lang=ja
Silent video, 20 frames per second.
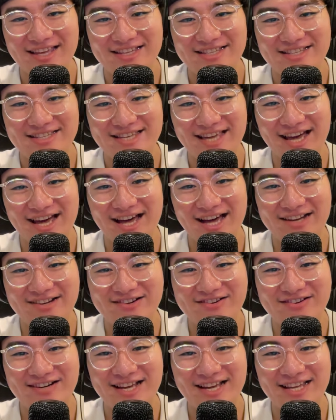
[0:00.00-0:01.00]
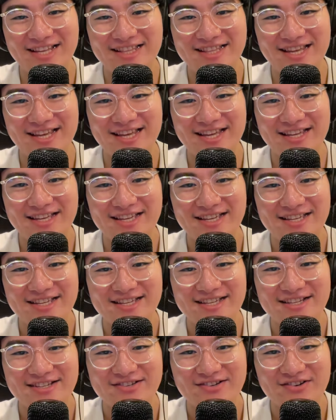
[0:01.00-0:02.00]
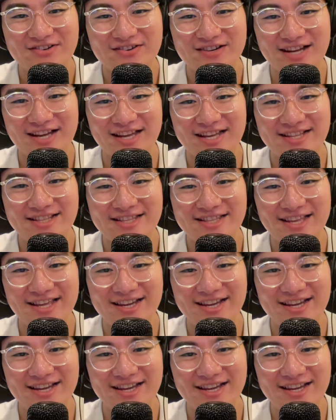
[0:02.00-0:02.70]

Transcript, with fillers: いやー、ここら辺ね。ここら辺ね。